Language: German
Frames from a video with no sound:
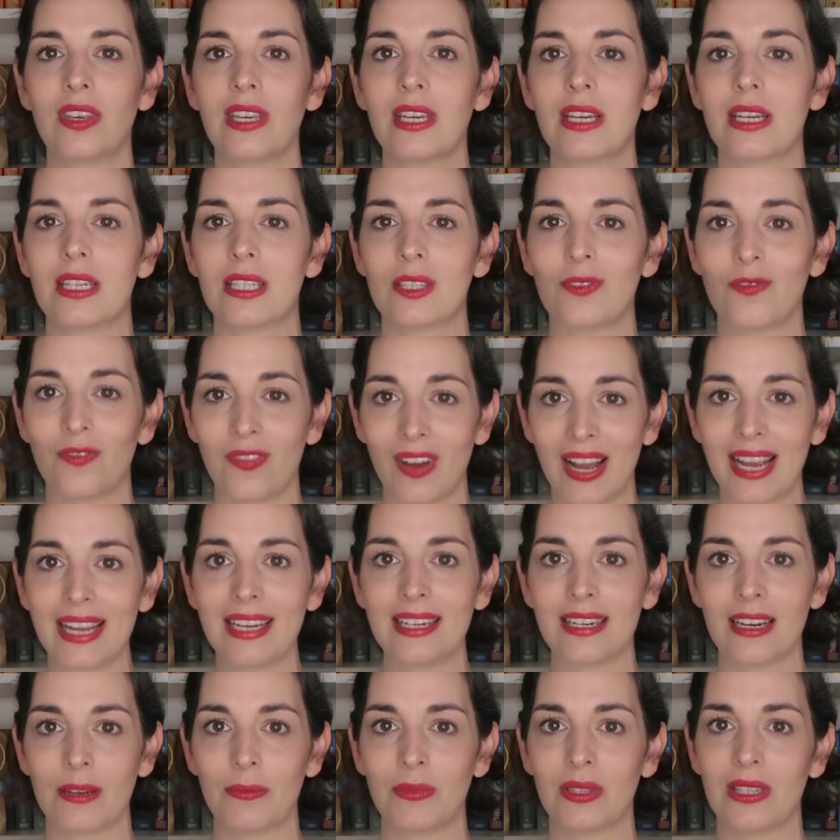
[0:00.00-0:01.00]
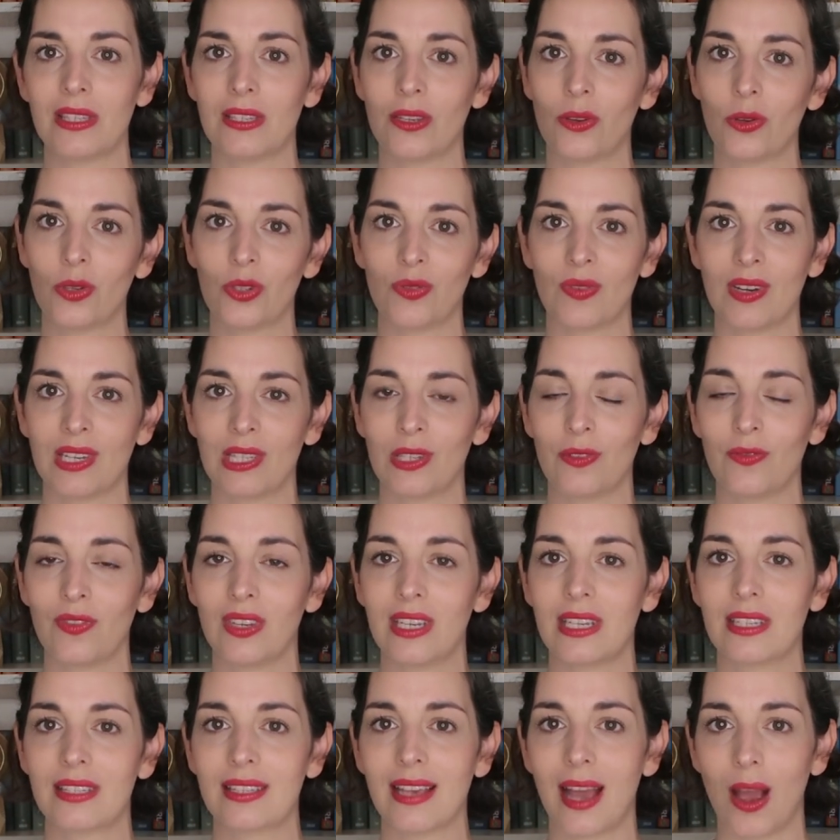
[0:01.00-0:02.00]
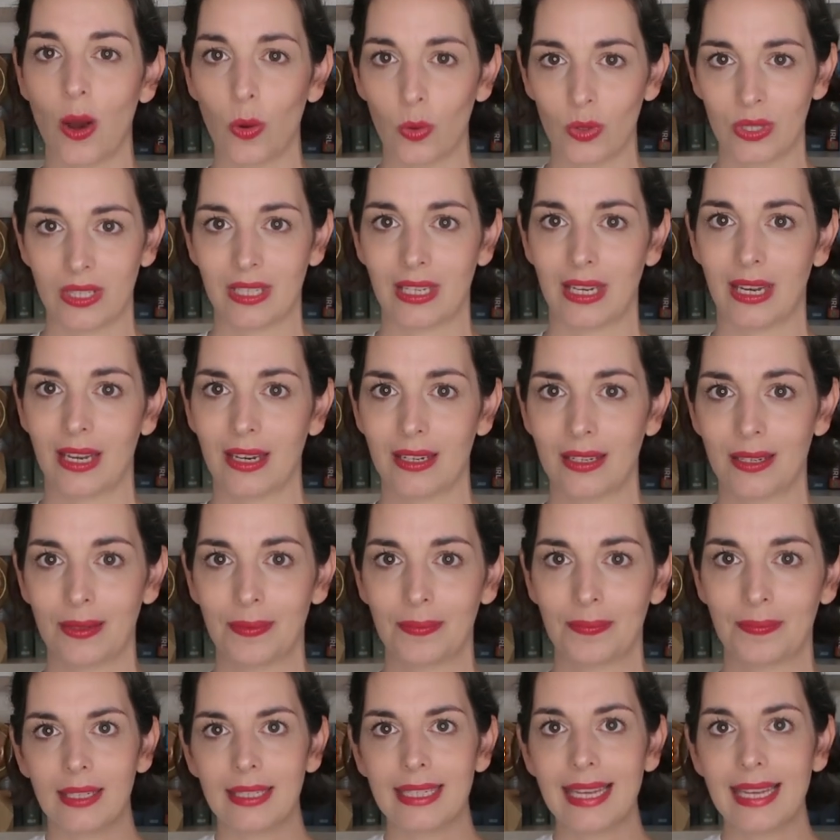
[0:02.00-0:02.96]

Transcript: wie es weiter bzw. wie es ausgeht.